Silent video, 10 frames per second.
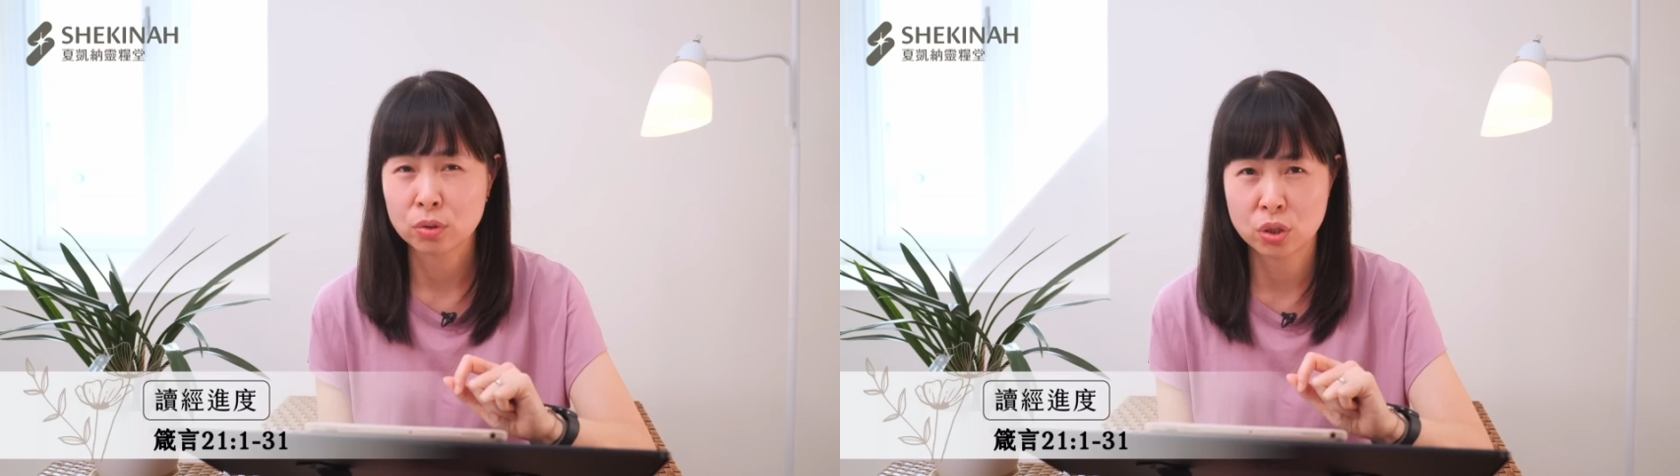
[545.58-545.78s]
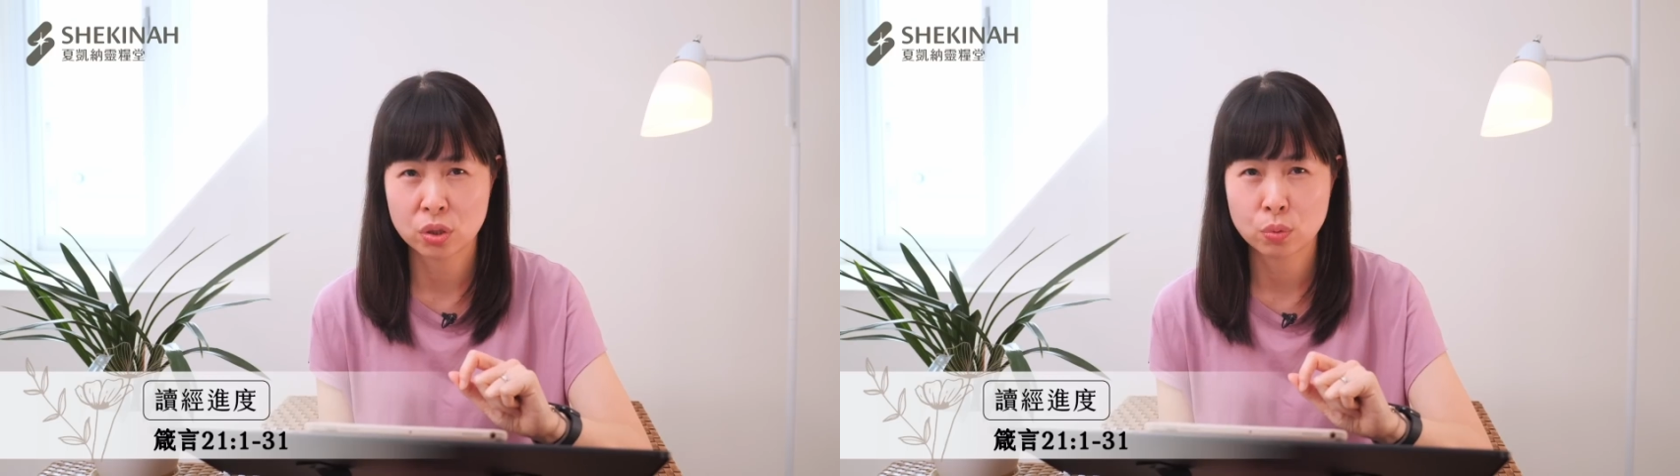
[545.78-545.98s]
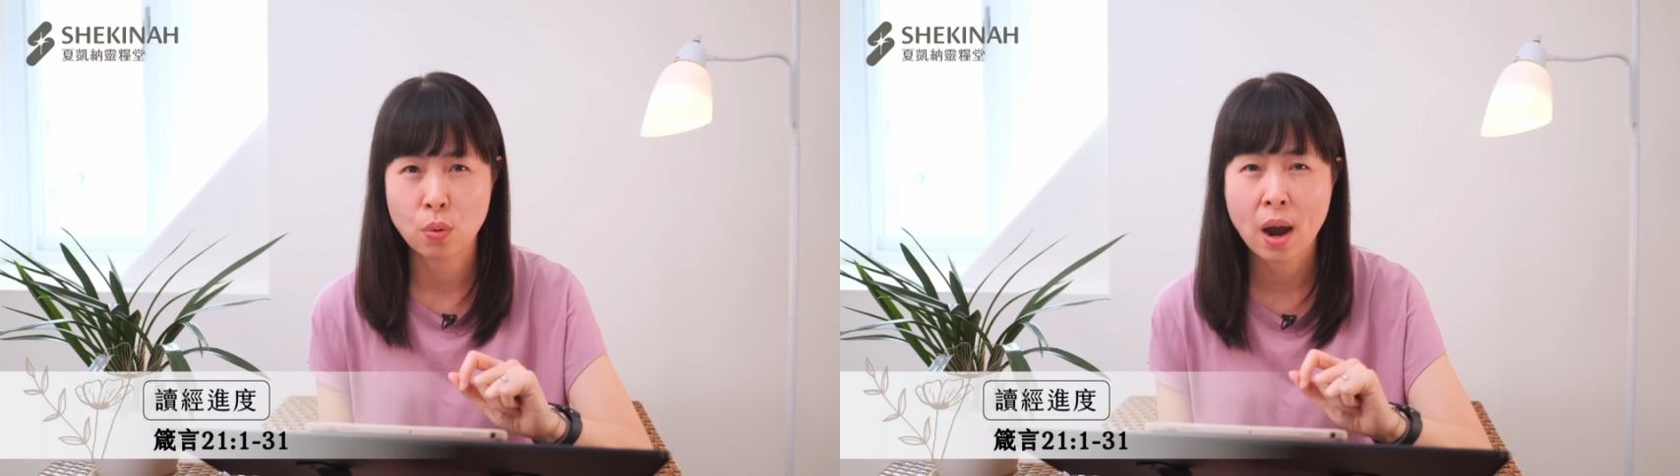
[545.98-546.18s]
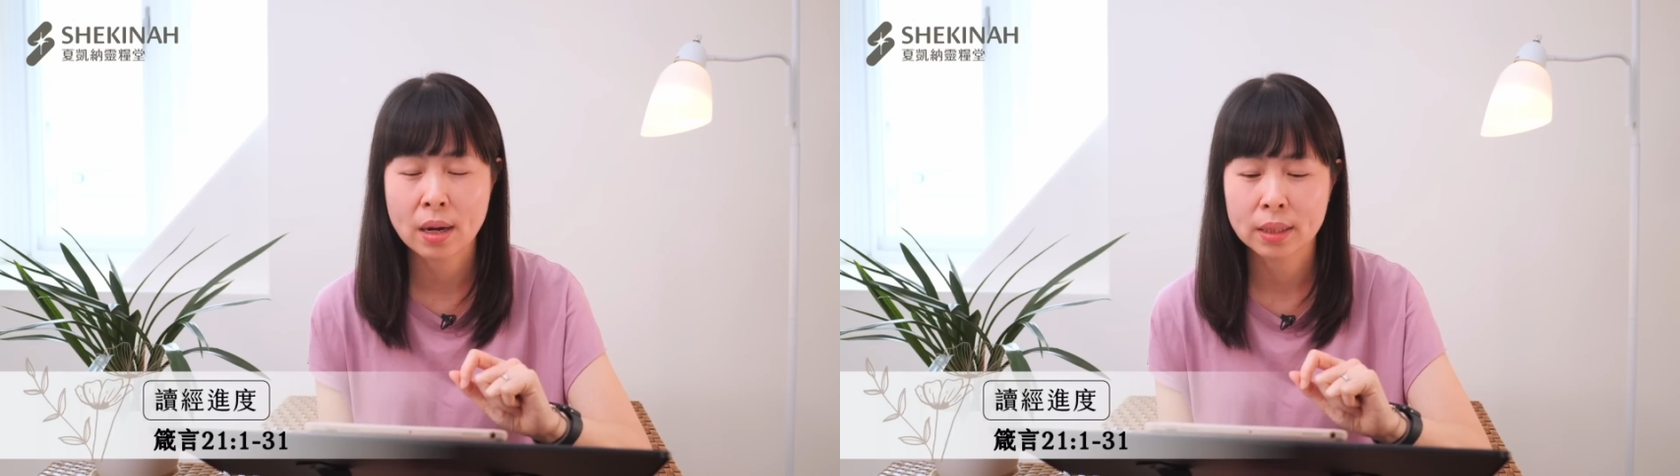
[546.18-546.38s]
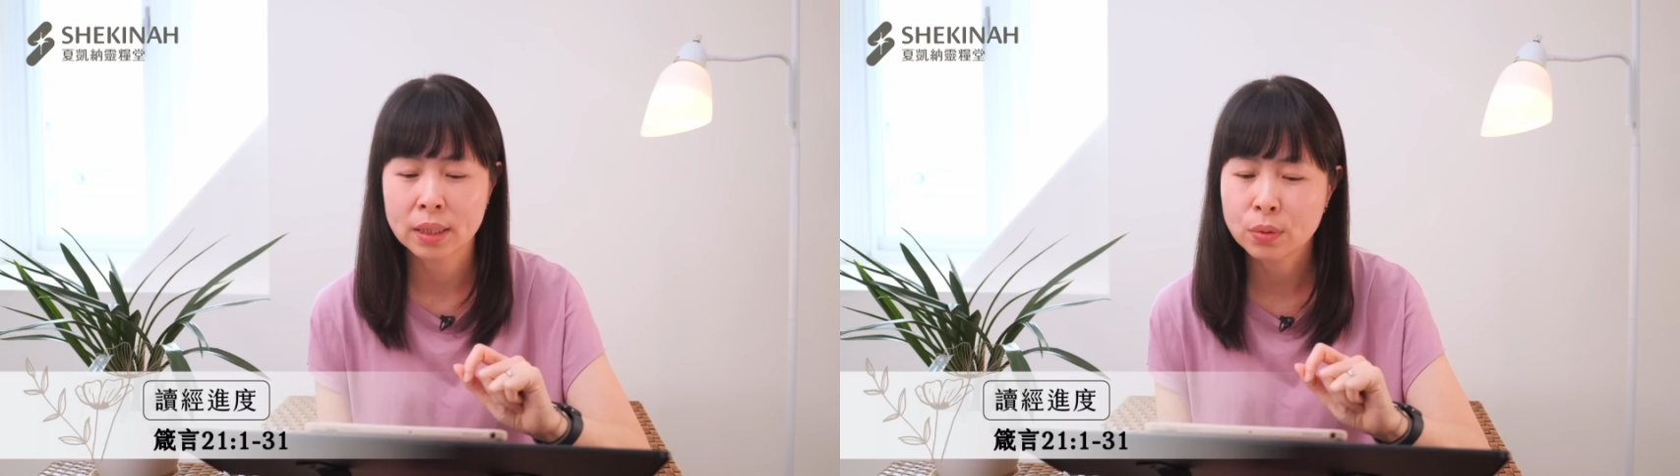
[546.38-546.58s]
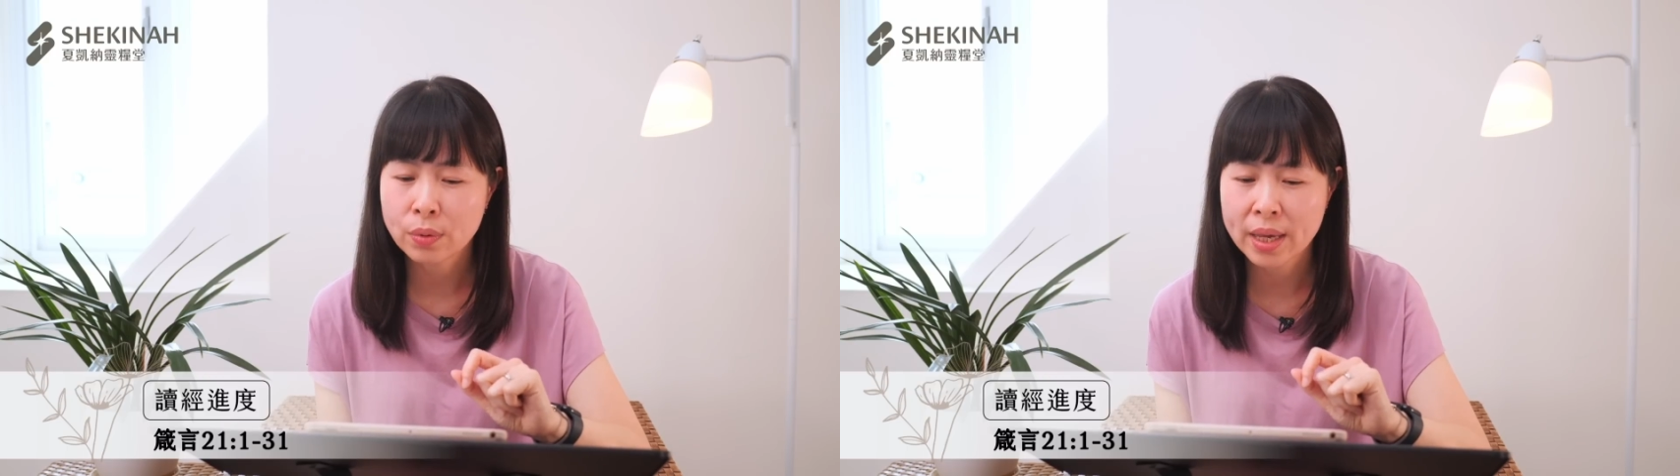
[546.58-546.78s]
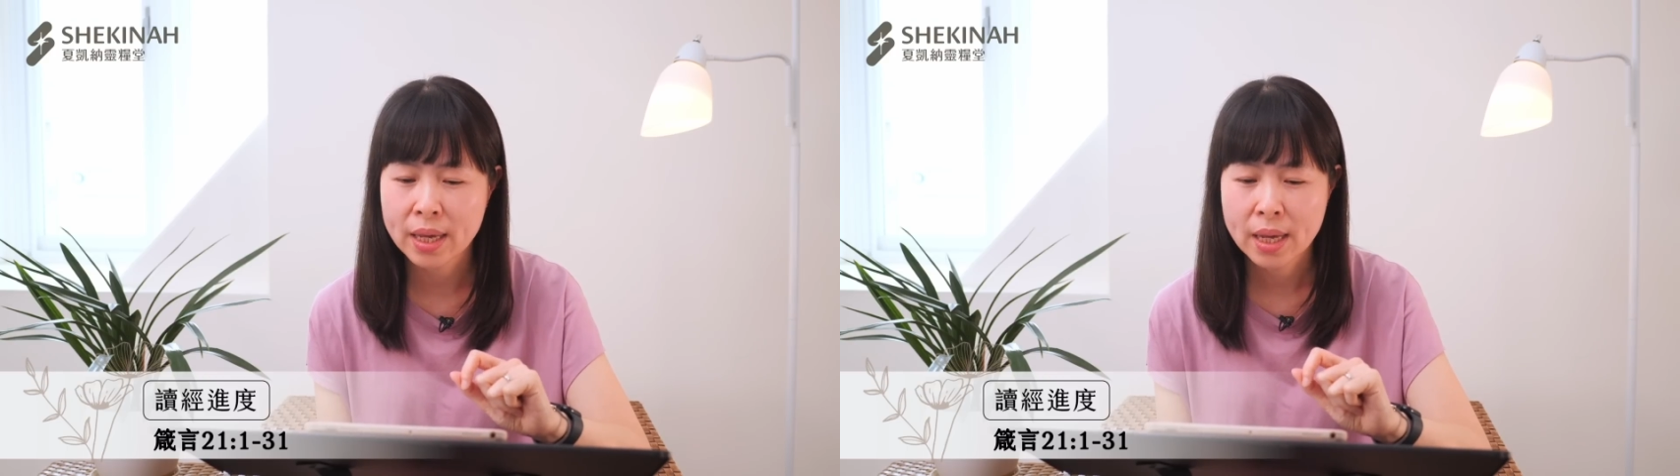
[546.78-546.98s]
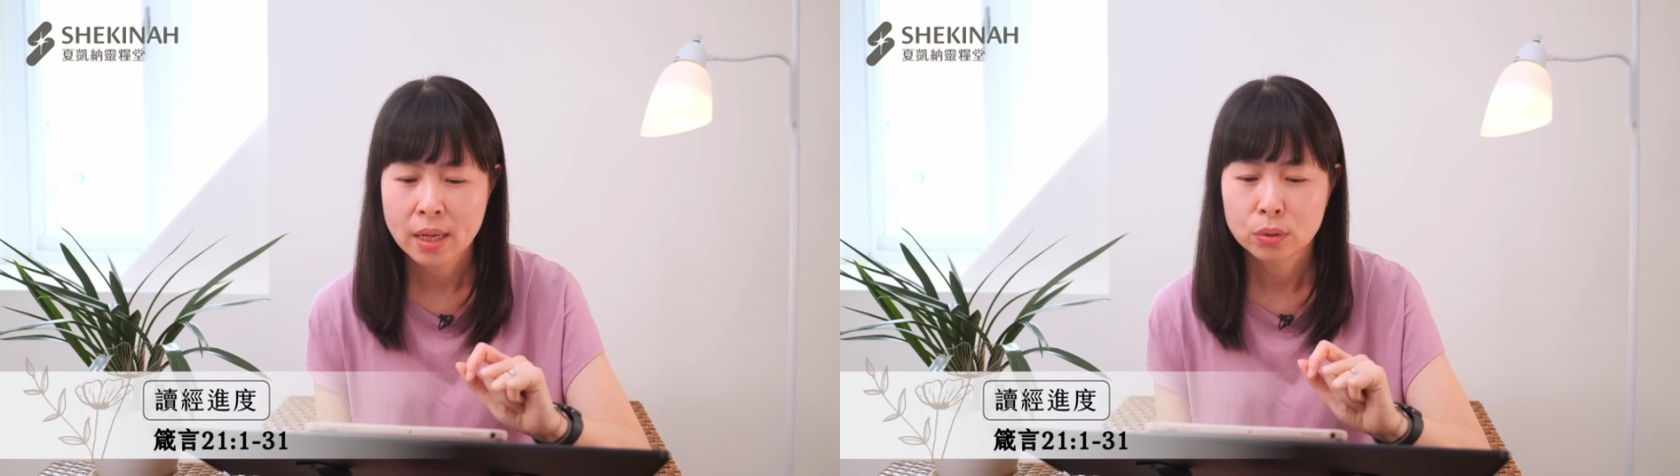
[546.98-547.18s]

失望，因为